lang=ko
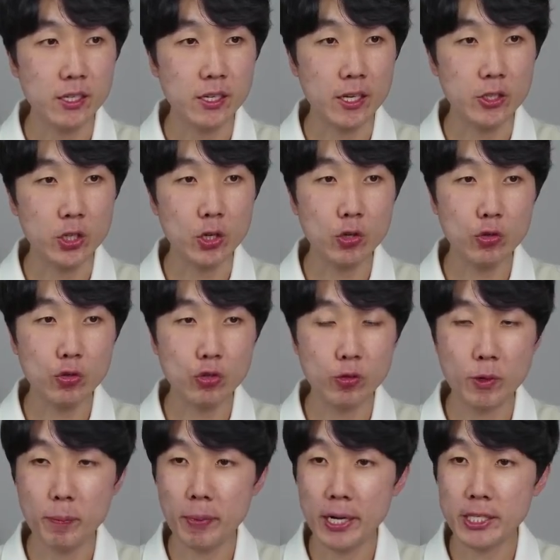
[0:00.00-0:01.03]

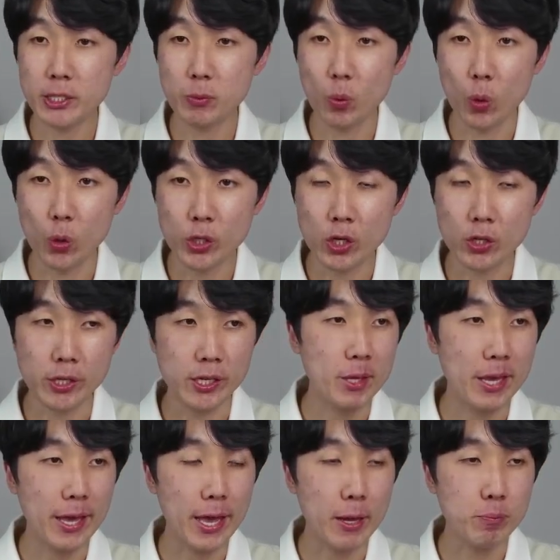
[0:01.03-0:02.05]
1985년에
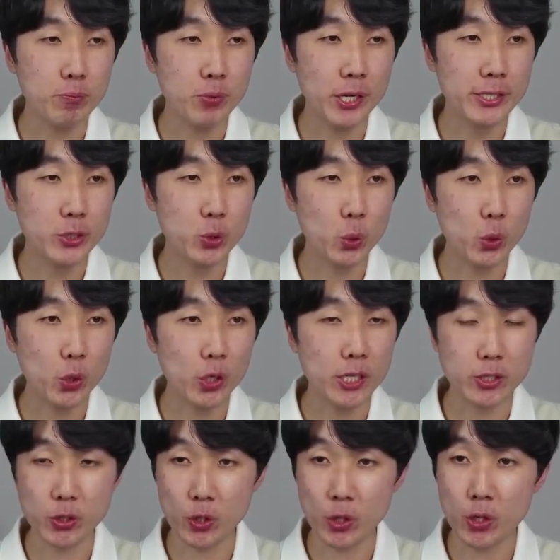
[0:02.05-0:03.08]
애플에서
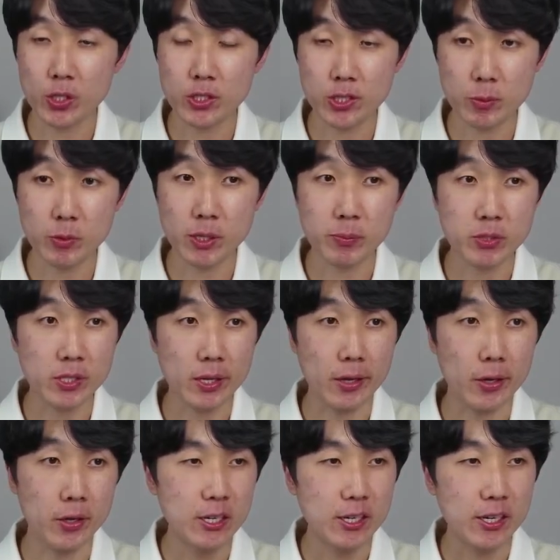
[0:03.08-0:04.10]
쫓겨났죠. 스티브
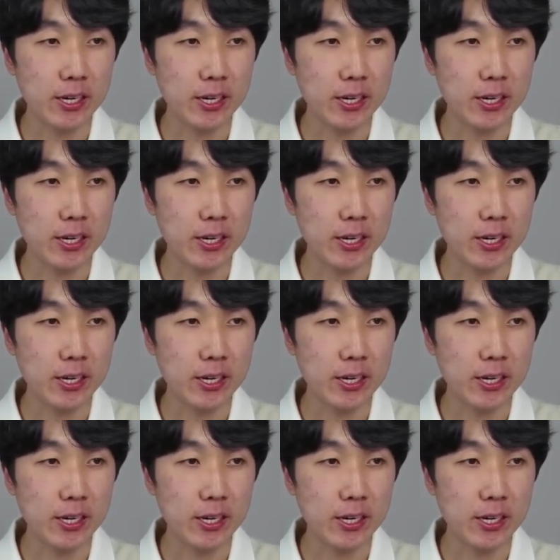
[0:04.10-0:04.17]
잡스가요.